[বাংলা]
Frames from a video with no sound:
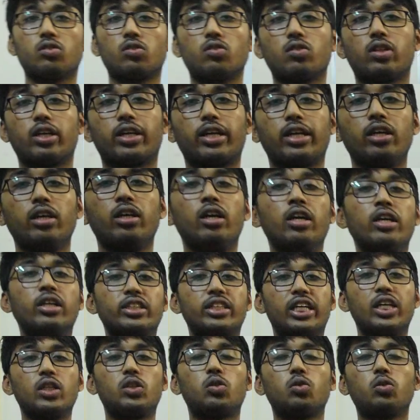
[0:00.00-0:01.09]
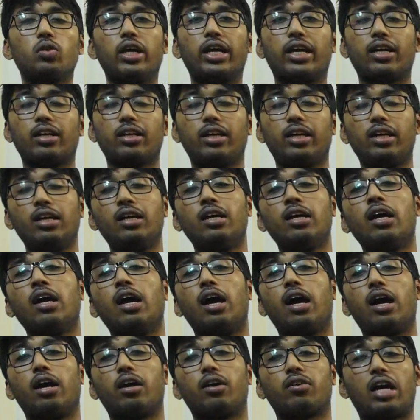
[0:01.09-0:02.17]
জন্য থাকে সেহেতু এখানে
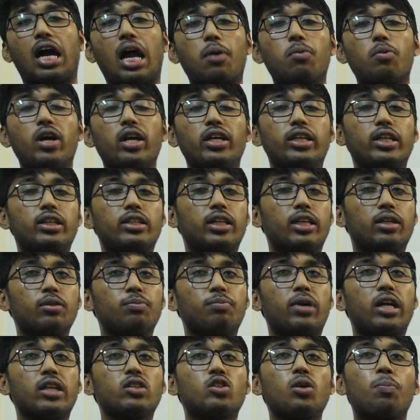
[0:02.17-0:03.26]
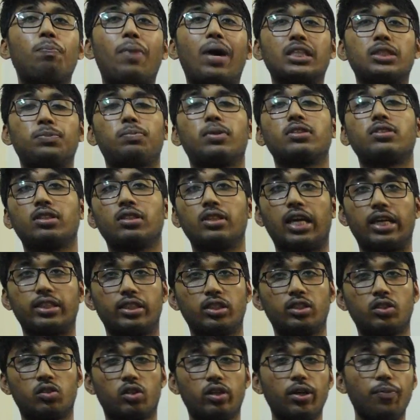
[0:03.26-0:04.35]
কার্বোহাইড্রেটটা মাত্র পাঁচ পার্সেন্ট
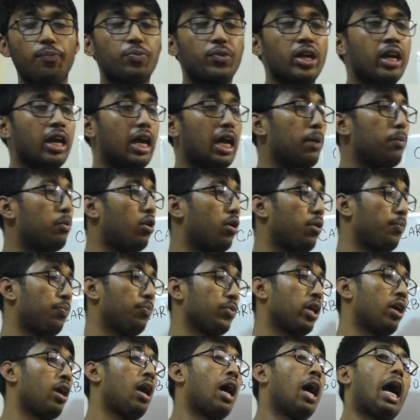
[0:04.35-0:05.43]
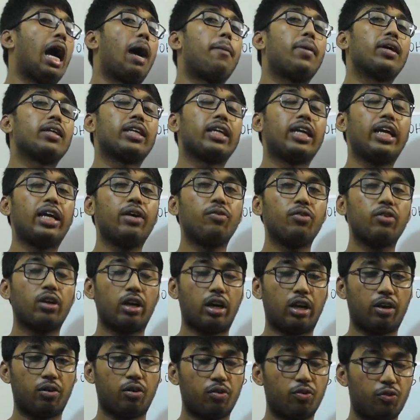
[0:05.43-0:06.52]
ডাইজেস্ট হয় এবং আমাদের এই
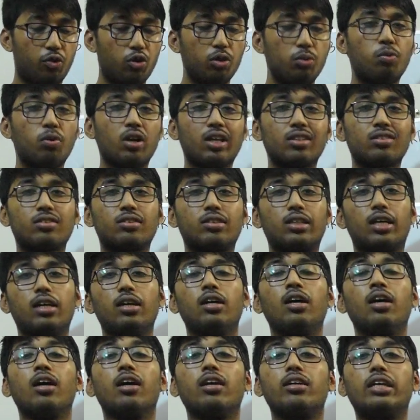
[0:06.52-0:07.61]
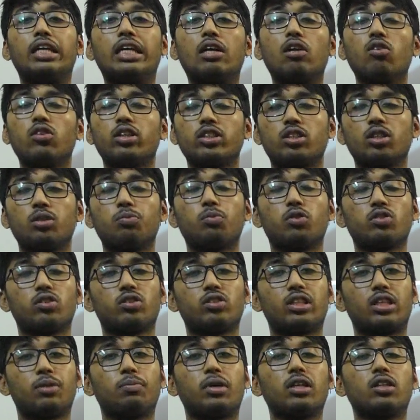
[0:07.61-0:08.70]
ফুড ডিগ্লুটেশন
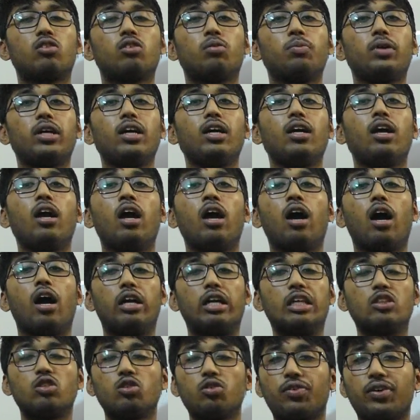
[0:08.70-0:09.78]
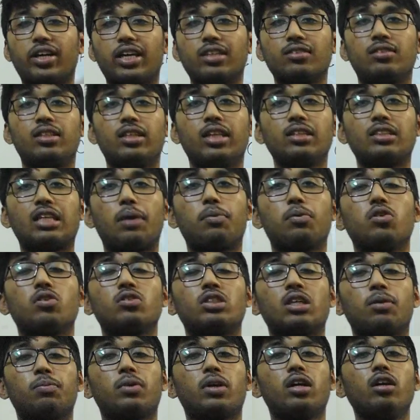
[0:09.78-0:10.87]
প্রসেসের মাধ্যমে ইসোফেগাস দিয়ে যাবে
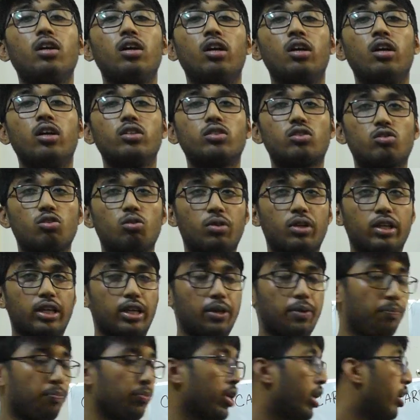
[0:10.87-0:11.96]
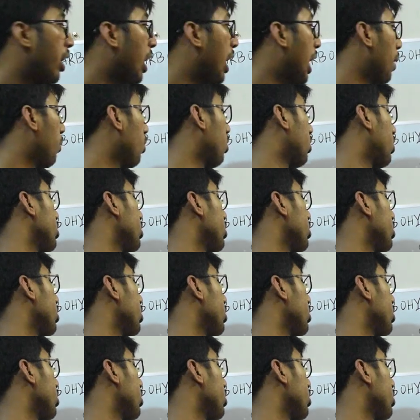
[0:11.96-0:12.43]
হচ্ছে আপনার স্টোমাকে এবং